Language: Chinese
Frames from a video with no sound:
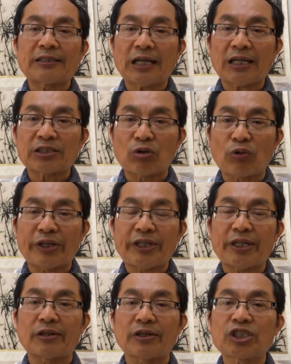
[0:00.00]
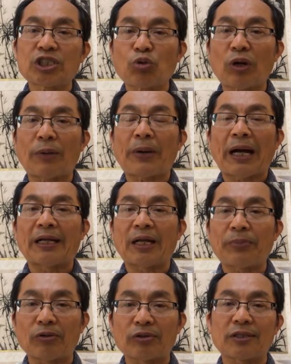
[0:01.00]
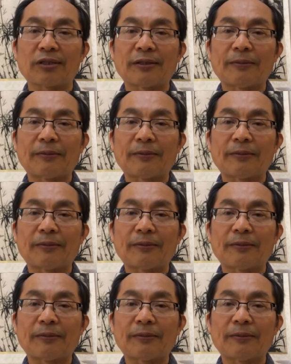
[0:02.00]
价值观念和制度安排来保证。